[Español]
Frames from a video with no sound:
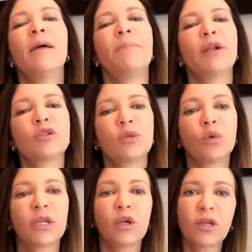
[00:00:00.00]
Pero si tu
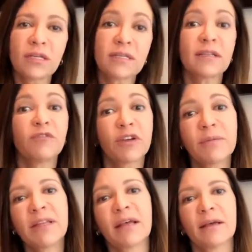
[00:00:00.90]
tiroides está
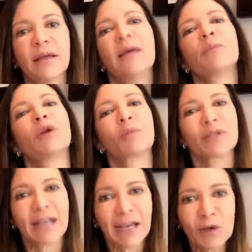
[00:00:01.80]
enfermita, bueno,
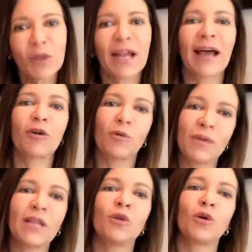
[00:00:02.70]
pues ayúdala
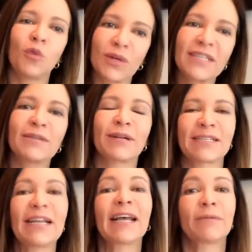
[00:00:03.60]
comiendo nueces de
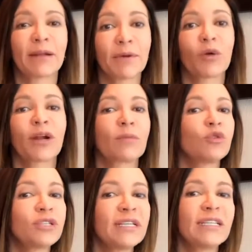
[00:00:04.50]
Brasil que van a mejorar
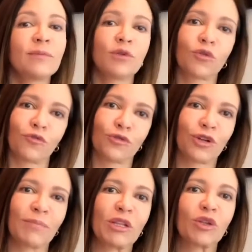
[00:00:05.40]
muchísimo tu
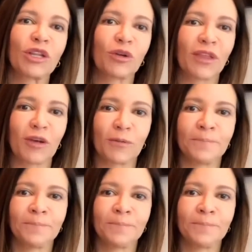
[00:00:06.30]
funcionamiento tiroideo.